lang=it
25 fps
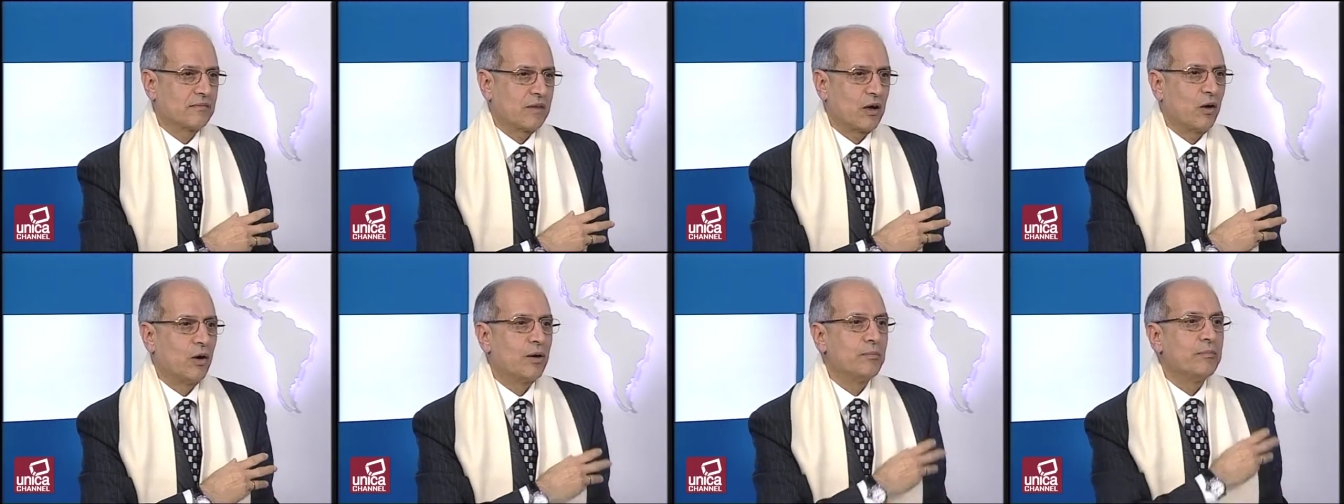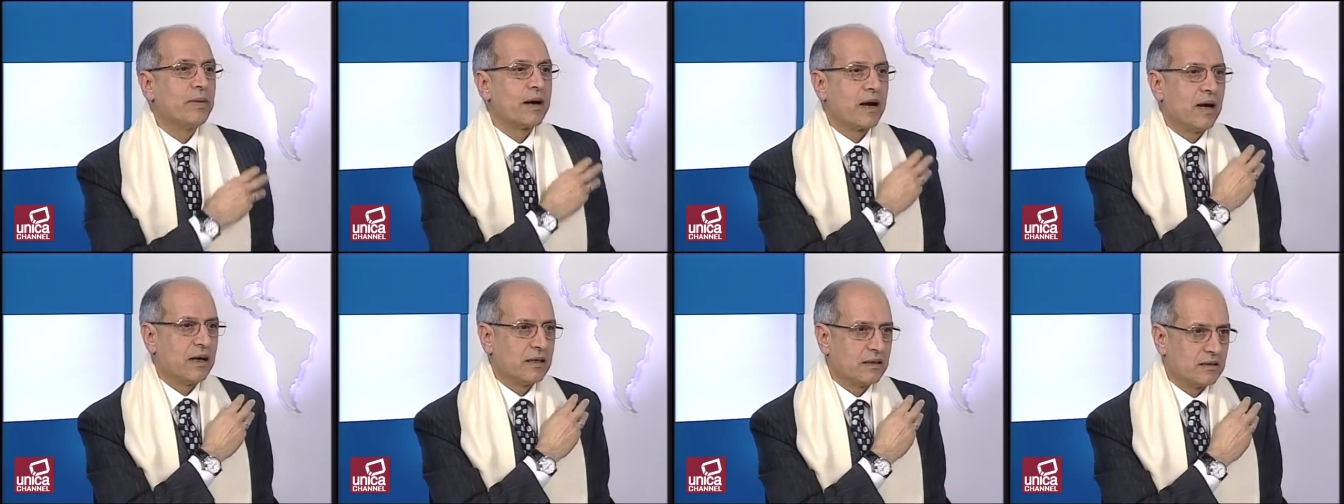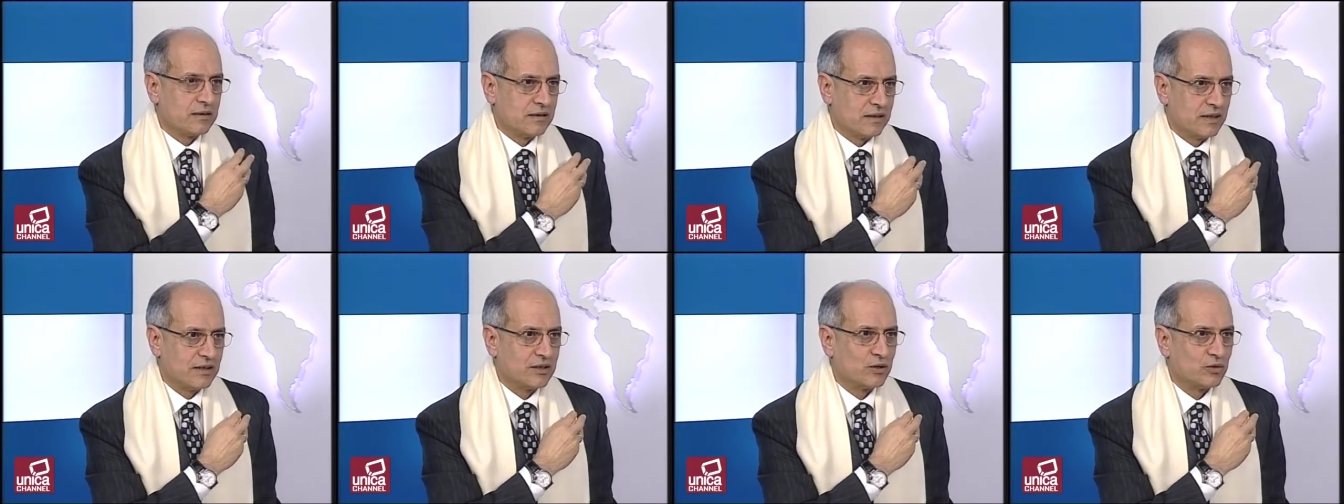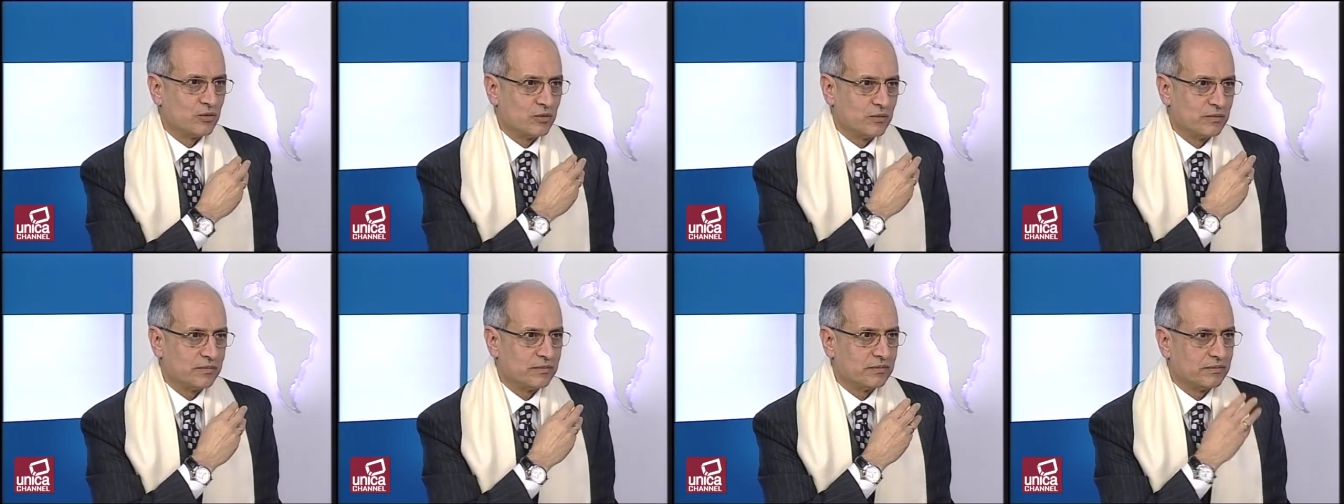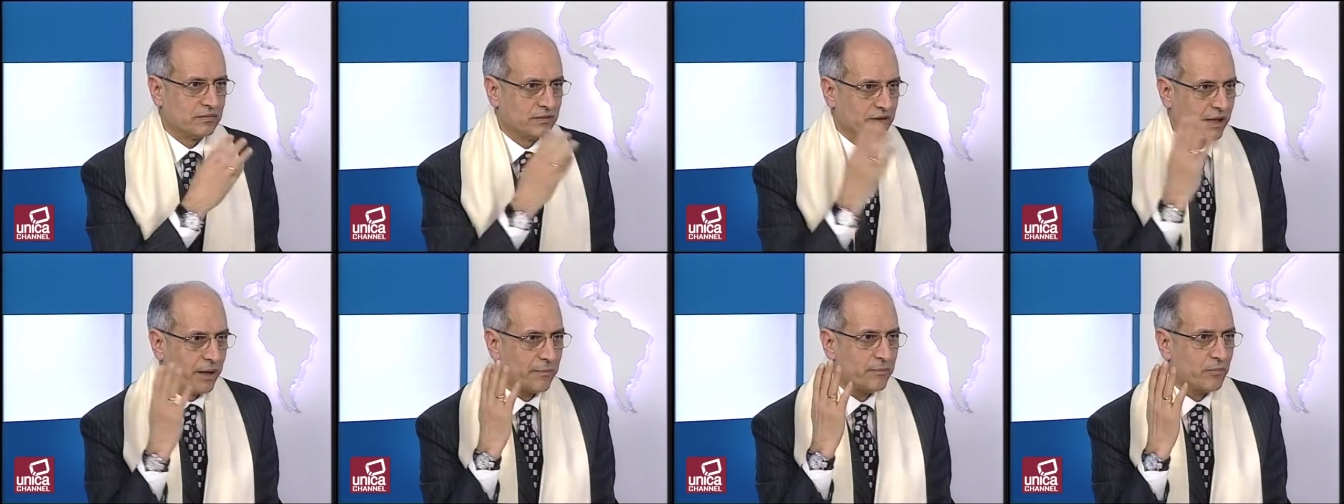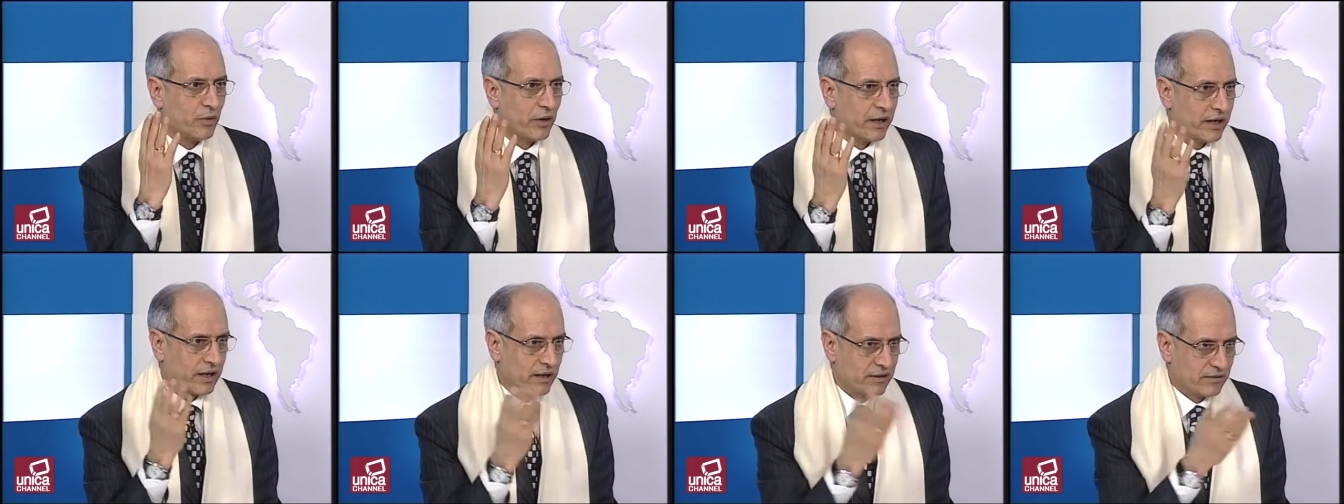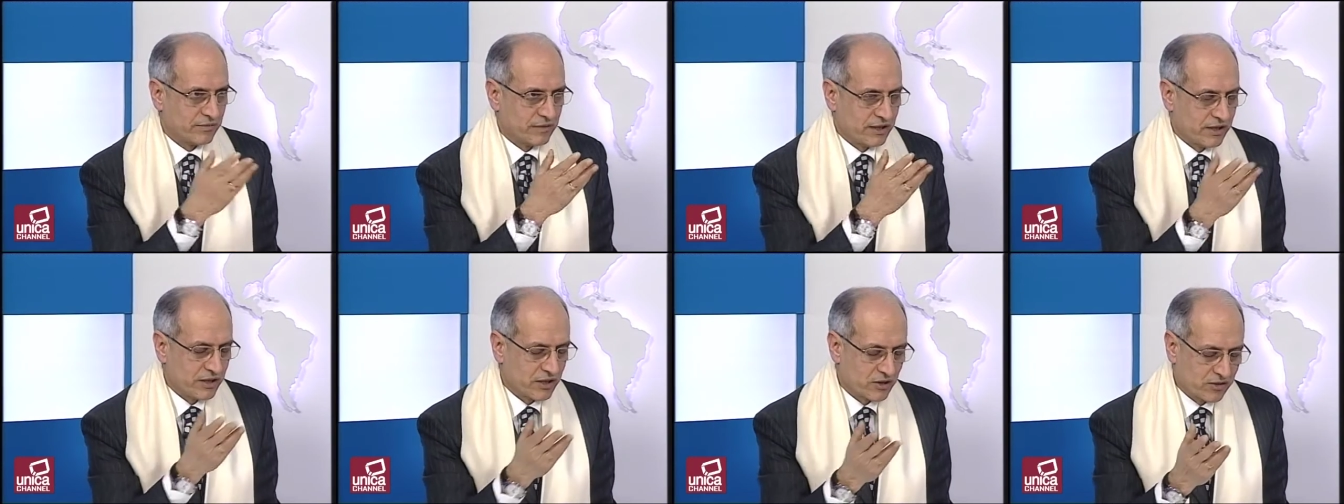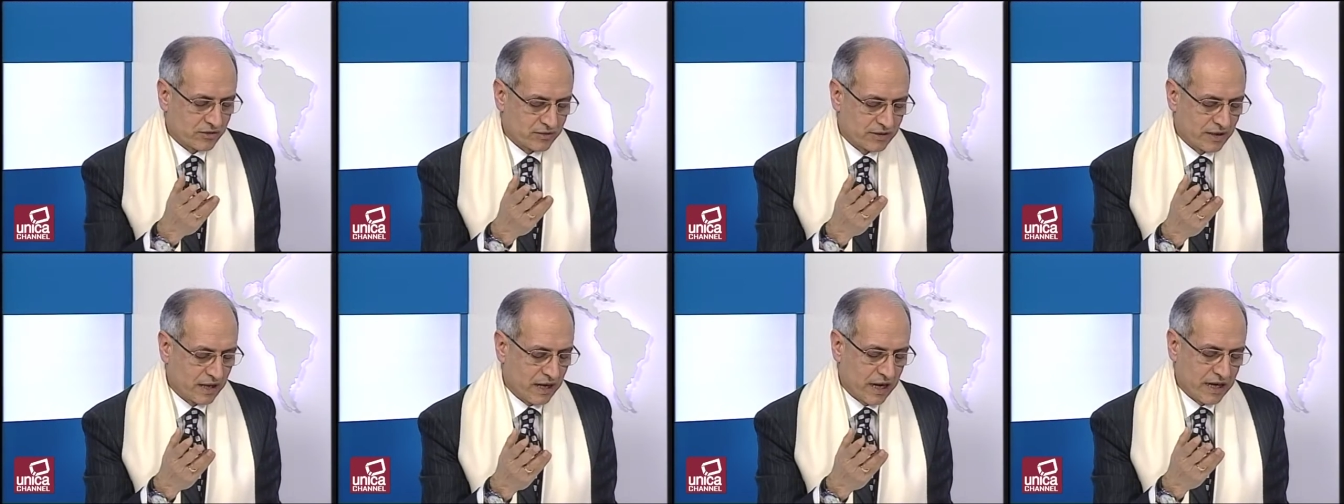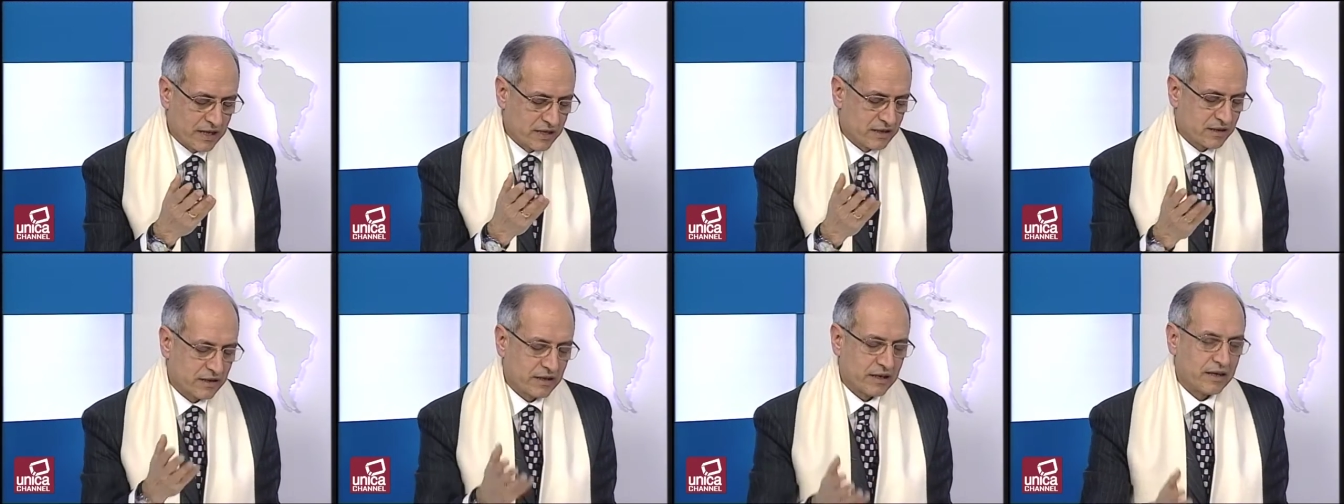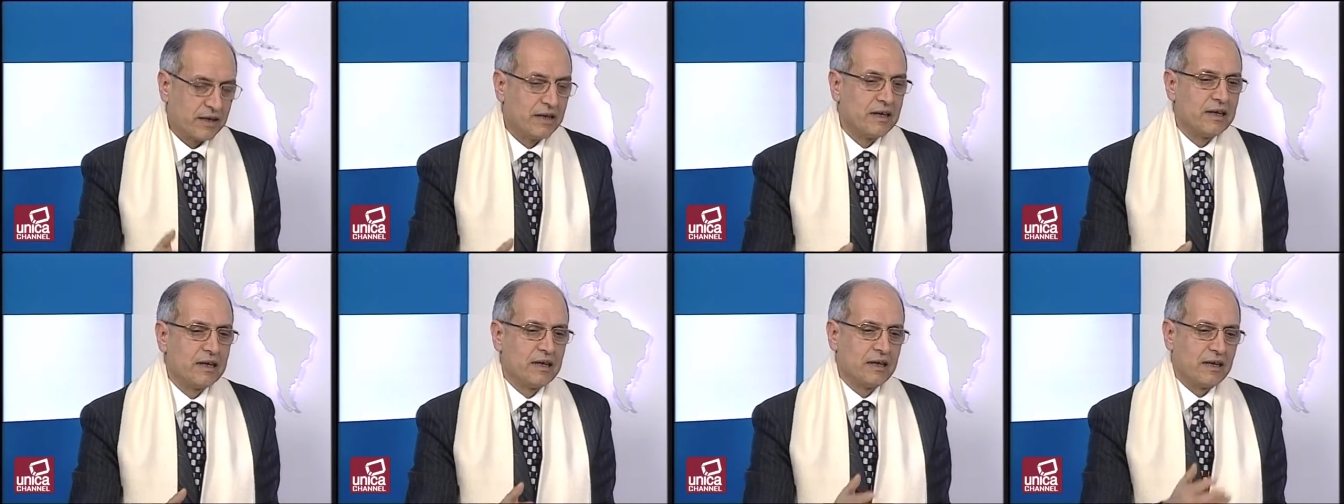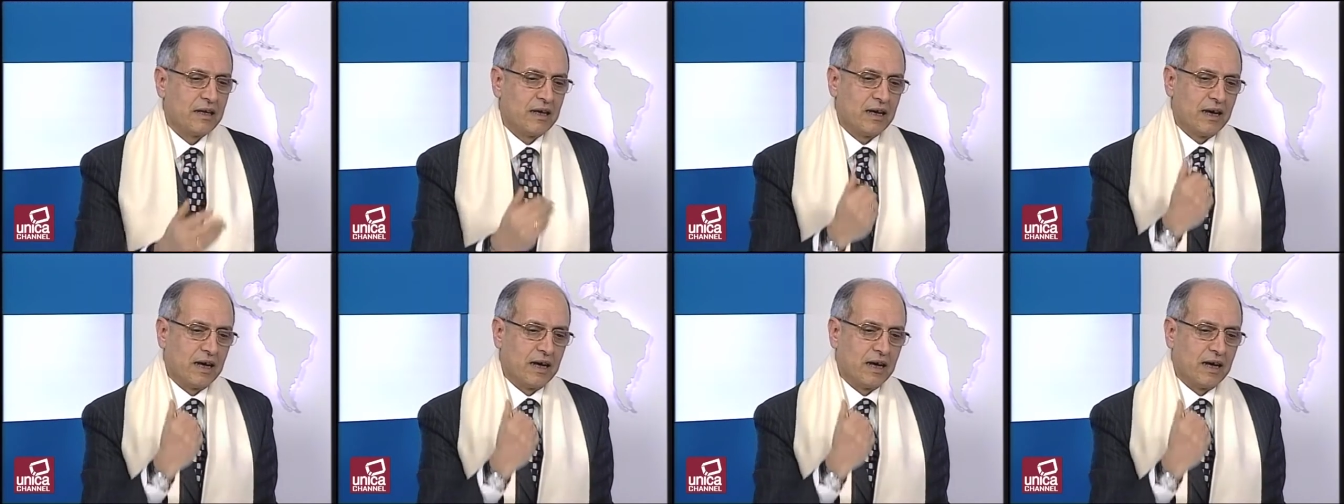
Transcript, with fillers: Albright a eh, suo sì. tempo era ministro dell'estero, sì.